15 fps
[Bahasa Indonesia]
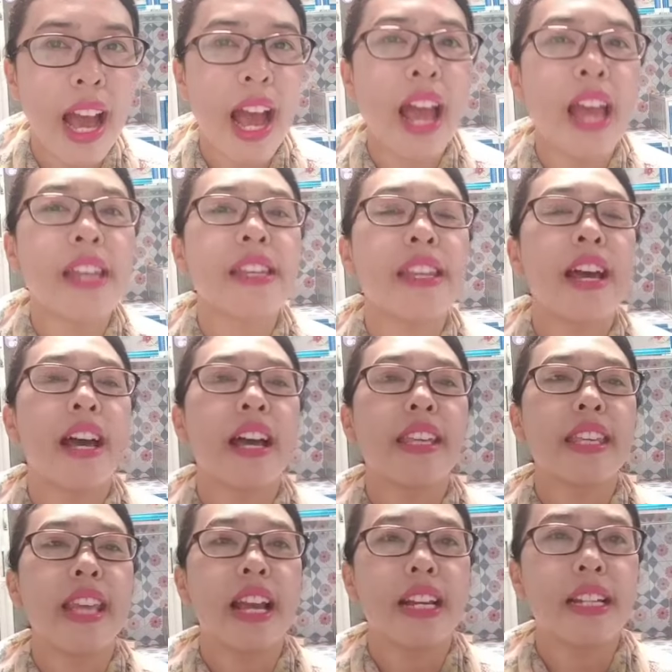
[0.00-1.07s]
ada
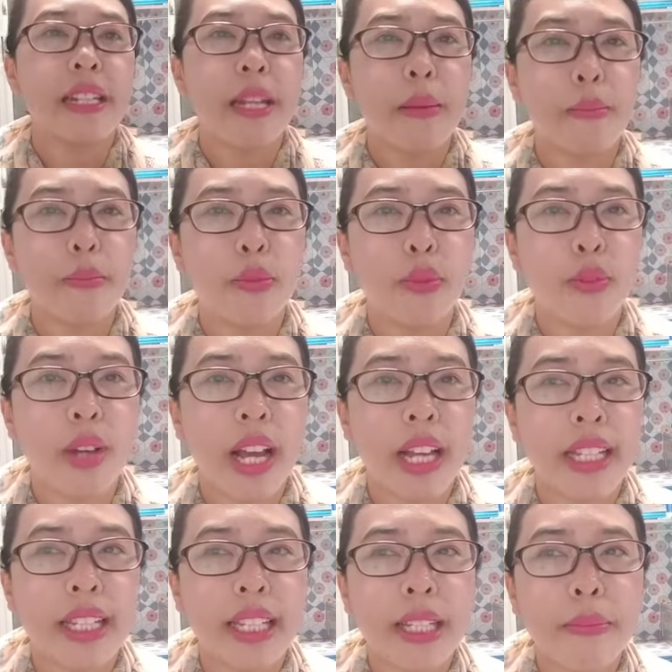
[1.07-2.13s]
yang 60
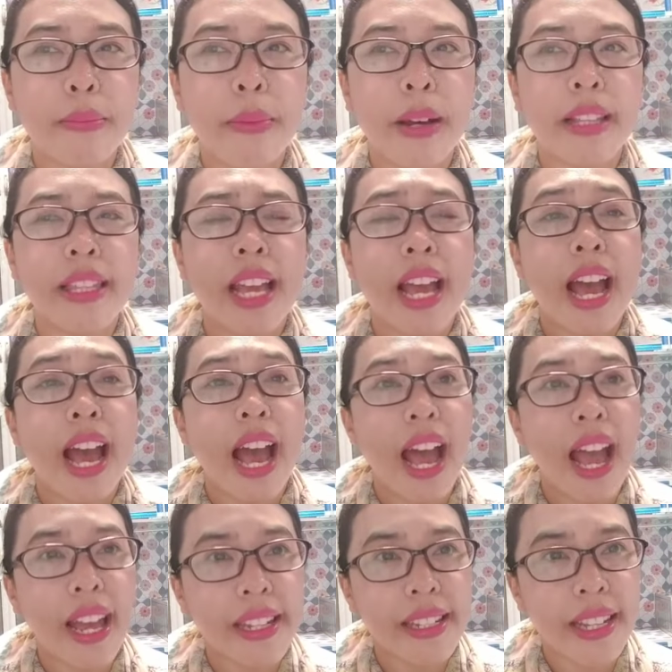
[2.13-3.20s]
kali lipat,
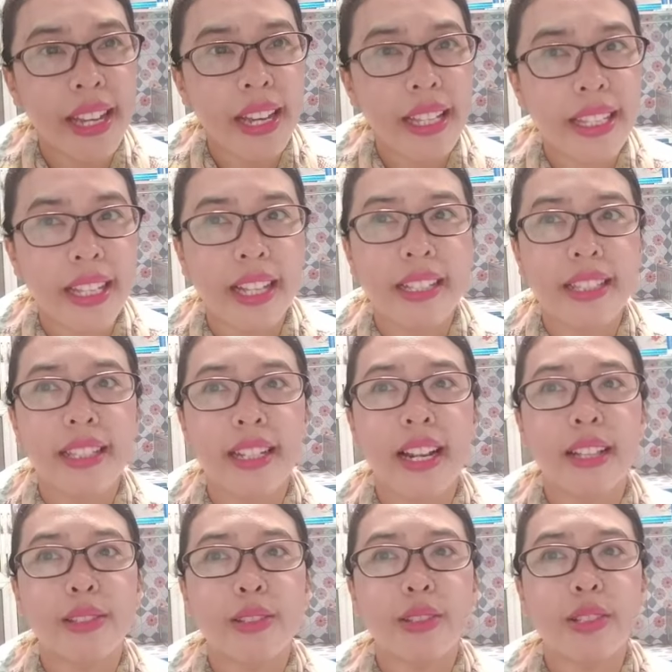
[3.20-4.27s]
ada yang
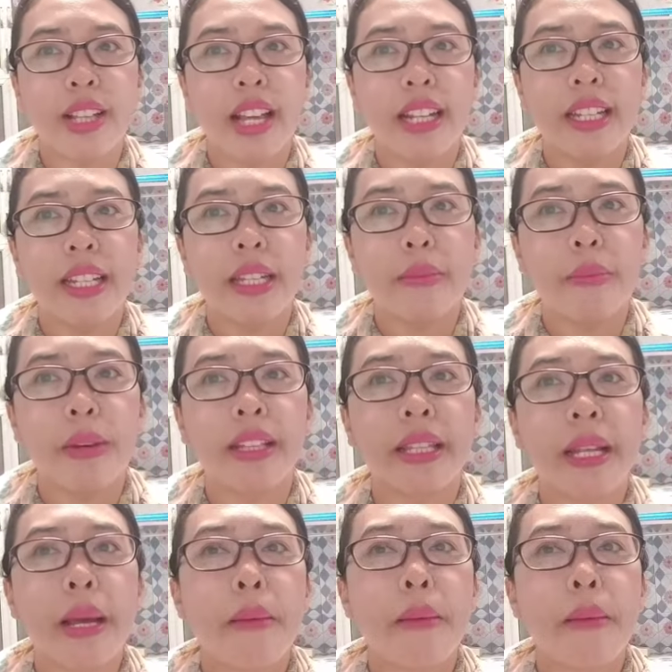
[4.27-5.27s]
100 kali lipat.